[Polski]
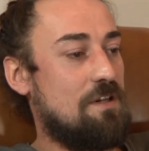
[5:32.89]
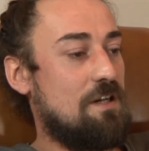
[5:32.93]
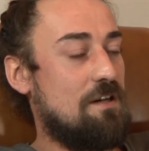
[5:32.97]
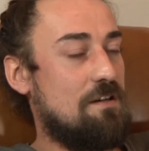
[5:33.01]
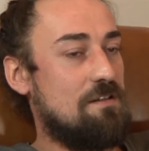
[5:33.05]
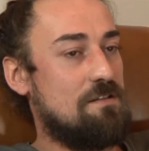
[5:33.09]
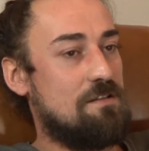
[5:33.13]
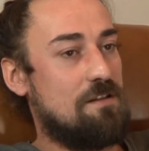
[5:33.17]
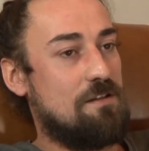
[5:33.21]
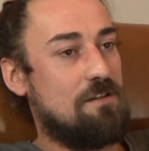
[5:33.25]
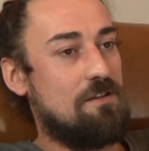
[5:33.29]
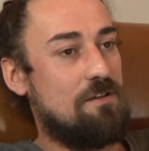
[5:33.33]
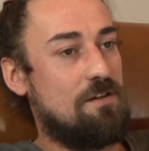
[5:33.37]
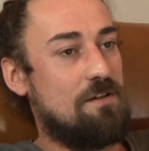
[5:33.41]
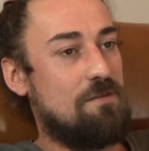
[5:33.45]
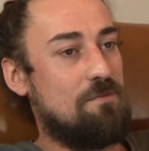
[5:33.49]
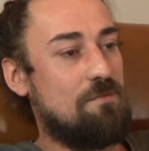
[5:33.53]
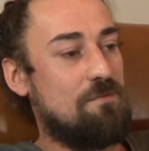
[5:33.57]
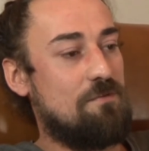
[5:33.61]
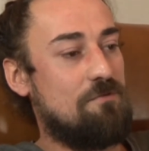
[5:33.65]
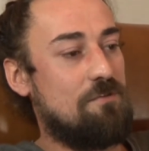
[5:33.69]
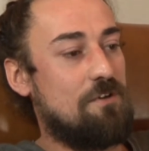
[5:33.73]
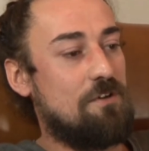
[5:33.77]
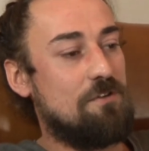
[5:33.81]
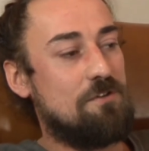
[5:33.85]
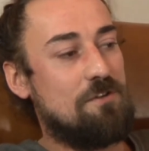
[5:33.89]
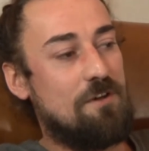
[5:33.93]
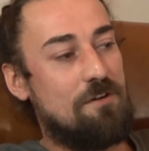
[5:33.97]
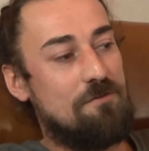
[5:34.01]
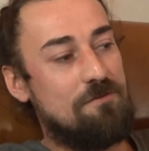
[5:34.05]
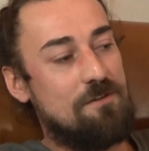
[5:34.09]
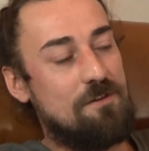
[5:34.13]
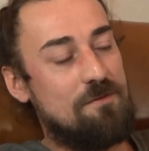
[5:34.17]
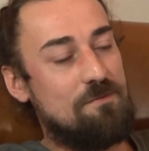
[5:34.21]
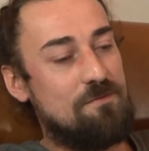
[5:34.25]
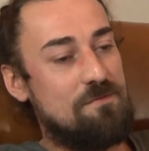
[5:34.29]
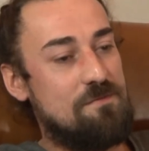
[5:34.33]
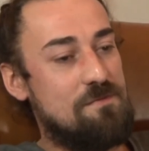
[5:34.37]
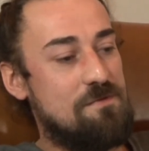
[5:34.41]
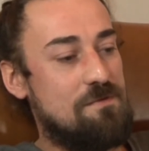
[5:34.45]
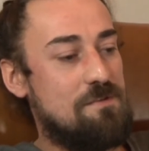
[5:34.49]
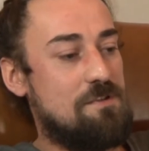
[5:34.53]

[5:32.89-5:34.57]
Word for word: realizatorem frontowym,